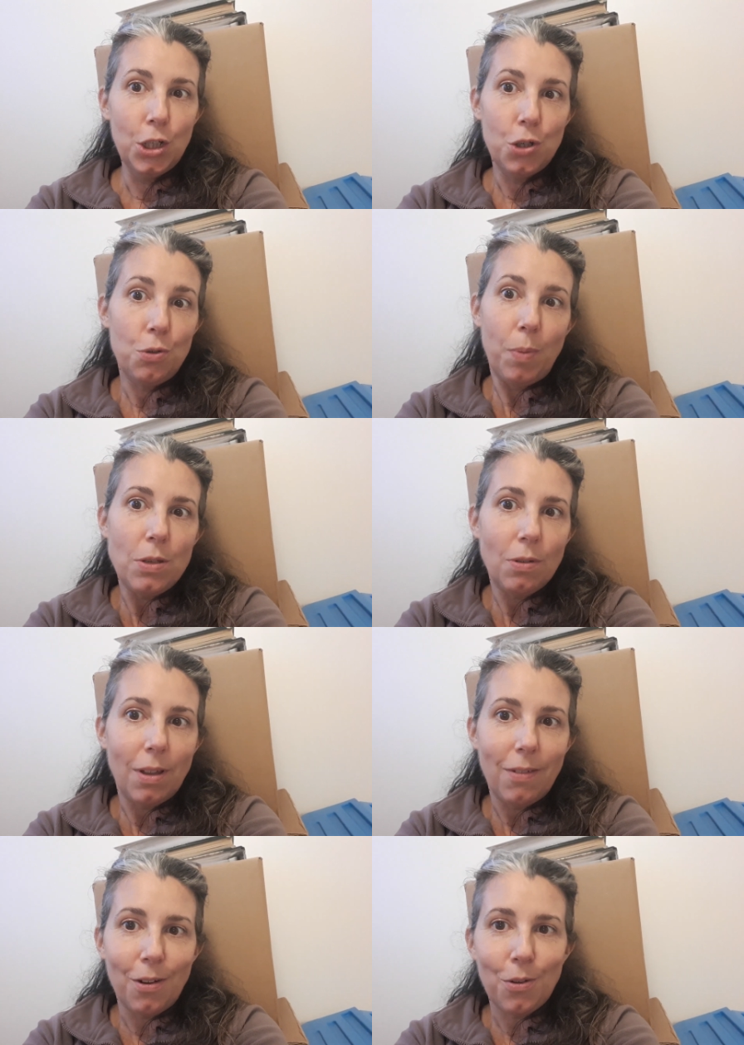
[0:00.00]
Je suis pas sûre
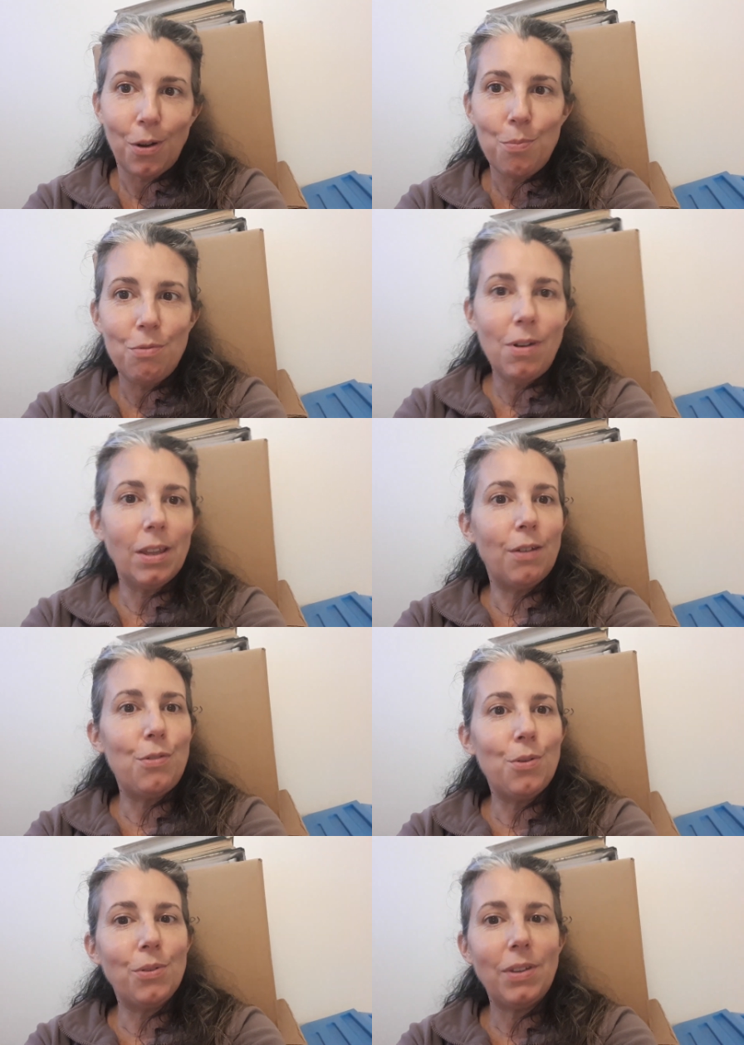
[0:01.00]
d'avoir encore le pouvoir
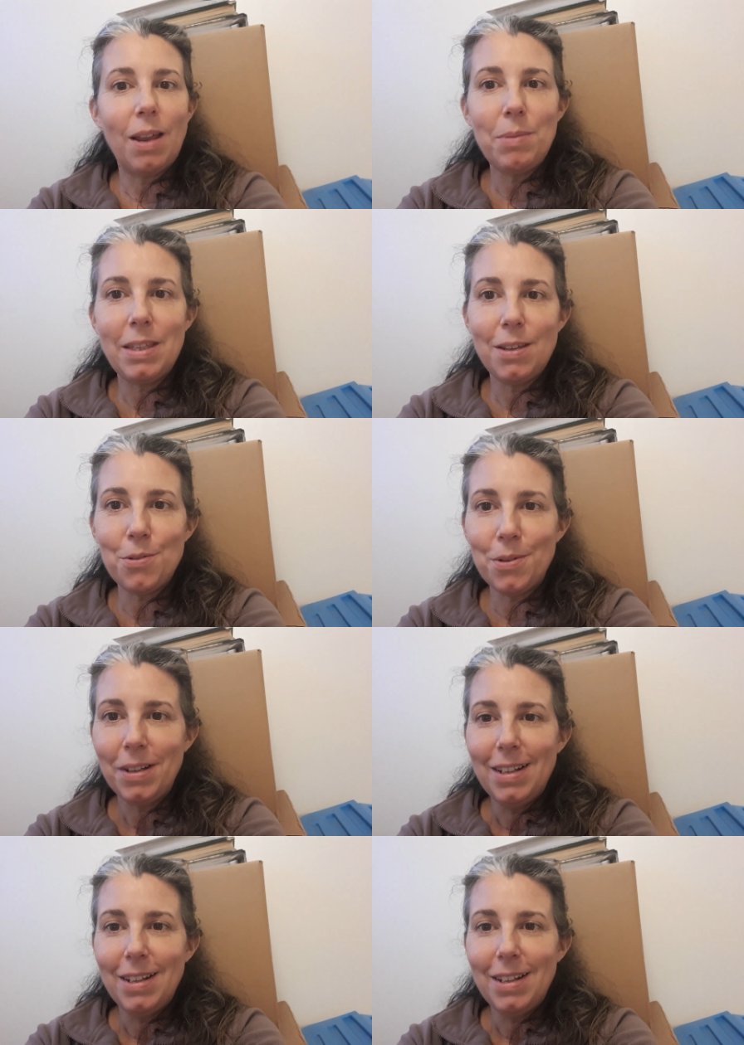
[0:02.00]
d'influencer la météo.